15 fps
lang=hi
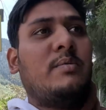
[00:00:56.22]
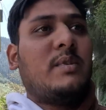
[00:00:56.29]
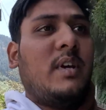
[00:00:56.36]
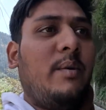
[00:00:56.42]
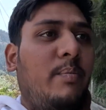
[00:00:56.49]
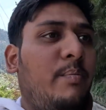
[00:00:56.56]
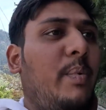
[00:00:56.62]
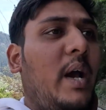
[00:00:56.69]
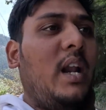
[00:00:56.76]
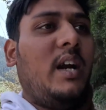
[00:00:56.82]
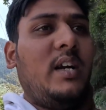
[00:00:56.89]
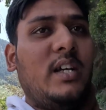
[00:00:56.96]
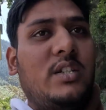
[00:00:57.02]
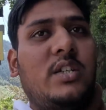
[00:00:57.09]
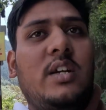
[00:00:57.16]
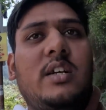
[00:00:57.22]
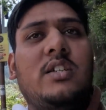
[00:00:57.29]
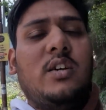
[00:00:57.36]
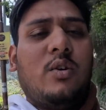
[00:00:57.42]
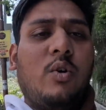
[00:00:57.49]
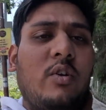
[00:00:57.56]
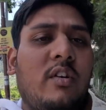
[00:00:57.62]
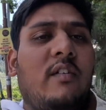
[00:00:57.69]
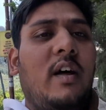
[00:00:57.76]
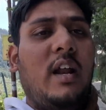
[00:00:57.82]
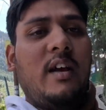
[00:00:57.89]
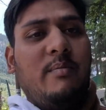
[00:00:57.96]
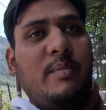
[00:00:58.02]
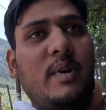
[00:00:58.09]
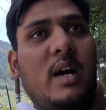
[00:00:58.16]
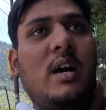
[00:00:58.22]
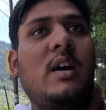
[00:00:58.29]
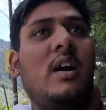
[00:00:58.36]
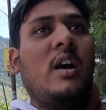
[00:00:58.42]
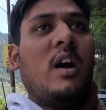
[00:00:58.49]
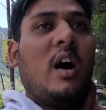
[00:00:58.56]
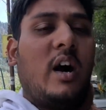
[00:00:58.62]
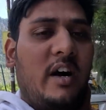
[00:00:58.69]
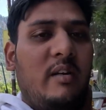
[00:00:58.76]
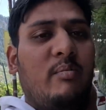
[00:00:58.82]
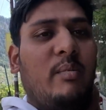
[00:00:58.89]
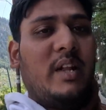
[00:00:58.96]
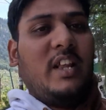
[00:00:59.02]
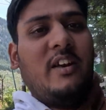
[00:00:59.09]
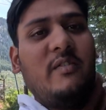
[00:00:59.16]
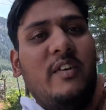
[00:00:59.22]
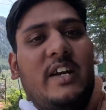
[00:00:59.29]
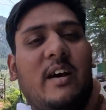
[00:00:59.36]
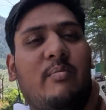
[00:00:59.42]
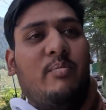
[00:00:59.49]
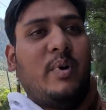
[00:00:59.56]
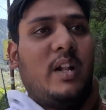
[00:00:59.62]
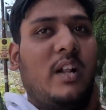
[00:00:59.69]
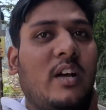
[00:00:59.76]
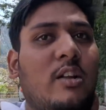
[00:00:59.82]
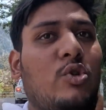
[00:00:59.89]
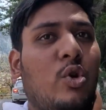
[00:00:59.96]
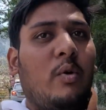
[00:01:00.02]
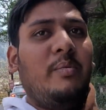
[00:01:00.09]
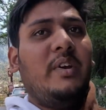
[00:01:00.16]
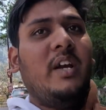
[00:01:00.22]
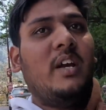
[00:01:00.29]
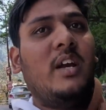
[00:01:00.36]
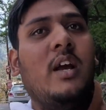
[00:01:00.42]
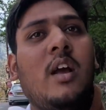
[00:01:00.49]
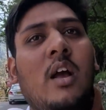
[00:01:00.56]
सबसे पहला डेस्टिनेशन होने वाला है अपना हडिम्बा देवी टेम्पल तो अभी